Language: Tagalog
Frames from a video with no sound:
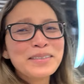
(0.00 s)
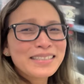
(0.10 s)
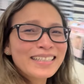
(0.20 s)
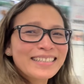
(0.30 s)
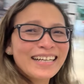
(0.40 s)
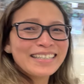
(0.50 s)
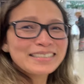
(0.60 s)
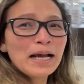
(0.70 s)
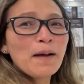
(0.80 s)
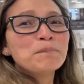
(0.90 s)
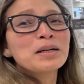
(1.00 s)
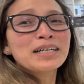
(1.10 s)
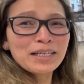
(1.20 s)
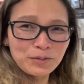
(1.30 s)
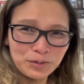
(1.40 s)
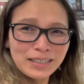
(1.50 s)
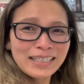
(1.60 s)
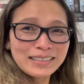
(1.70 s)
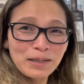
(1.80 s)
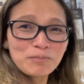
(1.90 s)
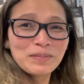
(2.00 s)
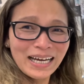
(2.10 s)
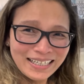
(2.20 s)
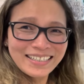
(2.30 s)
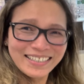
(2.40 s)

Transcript: shit guys, magkaroon lang ng vlog.